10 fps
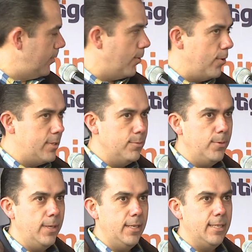conoces muy
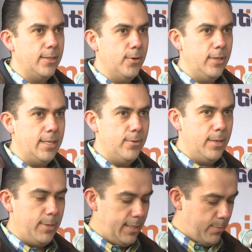bien el sector y
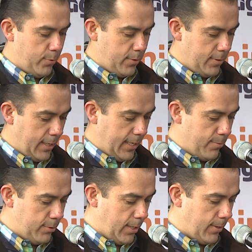seguramente pues
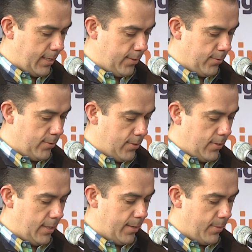seguiremos trabajando
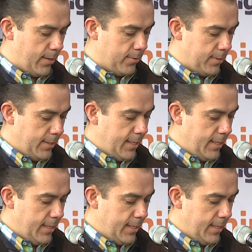de la mano.